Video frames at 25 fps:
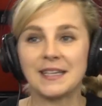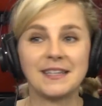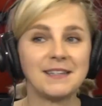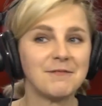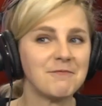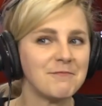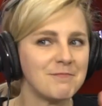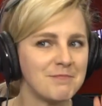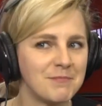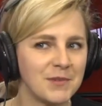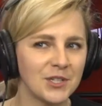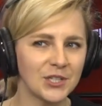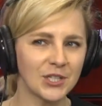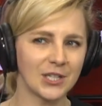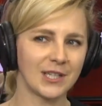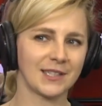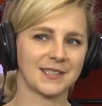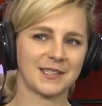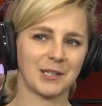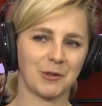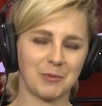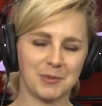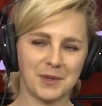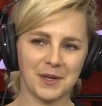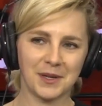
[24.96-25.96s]
I
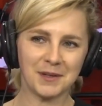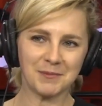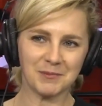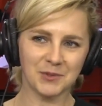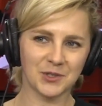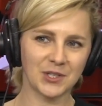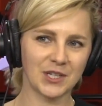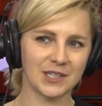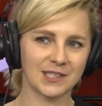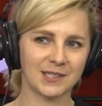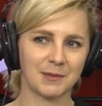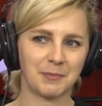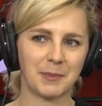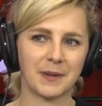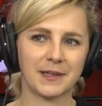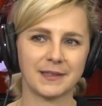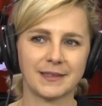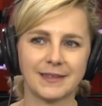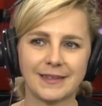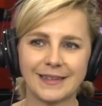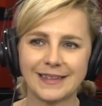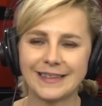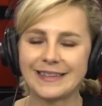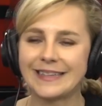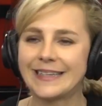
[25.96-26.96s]
myślę sobie, że jest
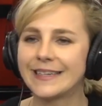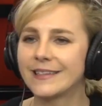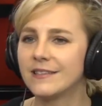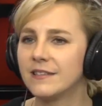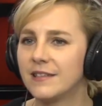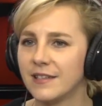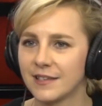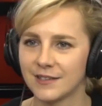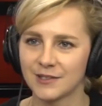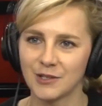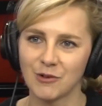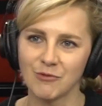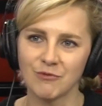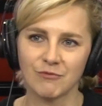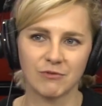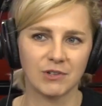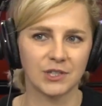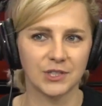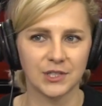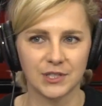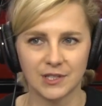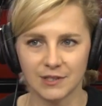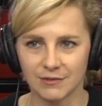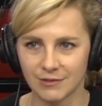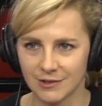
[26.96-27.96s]
pani jedyną
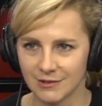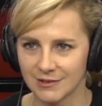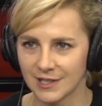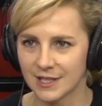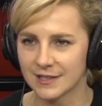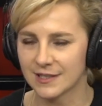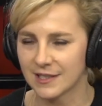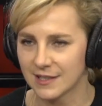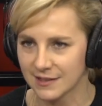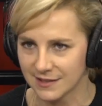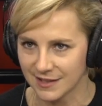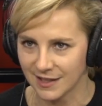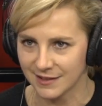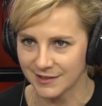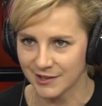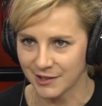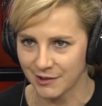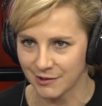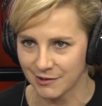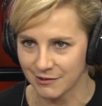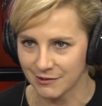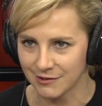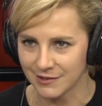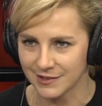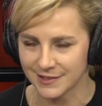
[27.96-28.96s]
właściwą
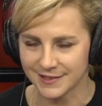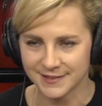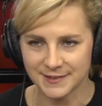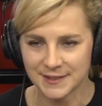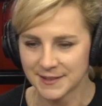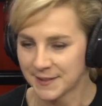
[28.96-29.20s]
adresatką